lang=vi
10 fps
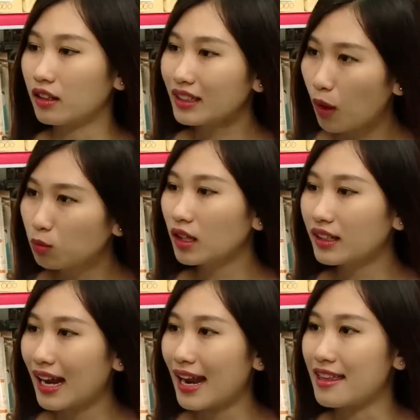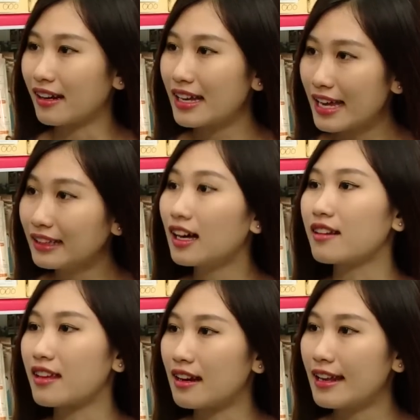cái thông tin hay là những cái giấy tờ
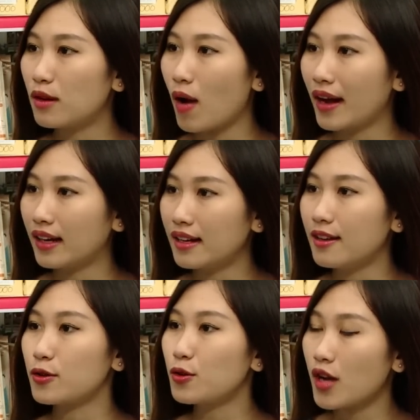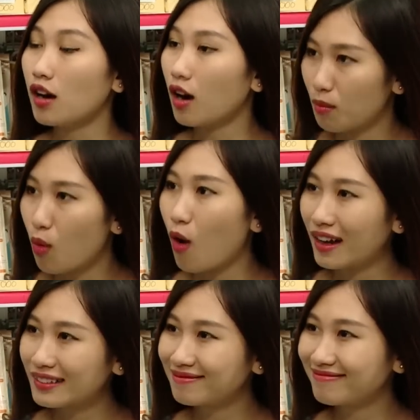gì liên quan đến những chú chó cần mua ạ à?